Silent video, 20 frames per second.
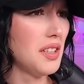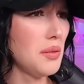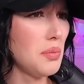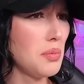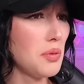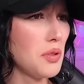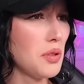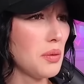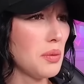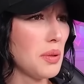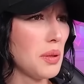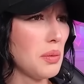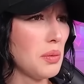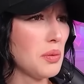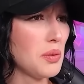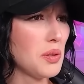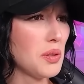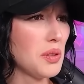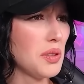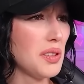Ne yapıyor be
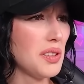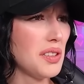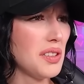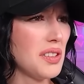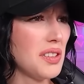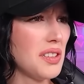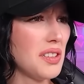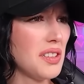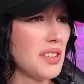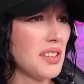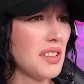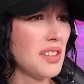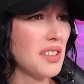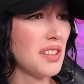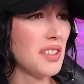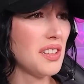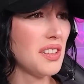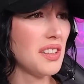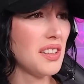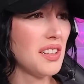bu?
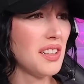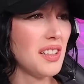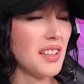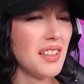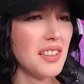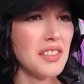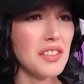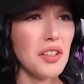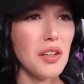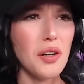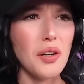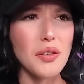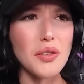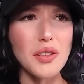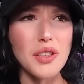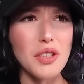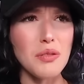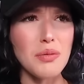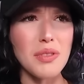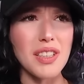Ne
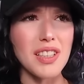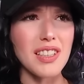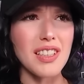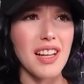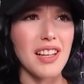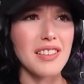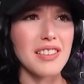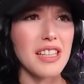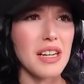oldu hiçbir şekilde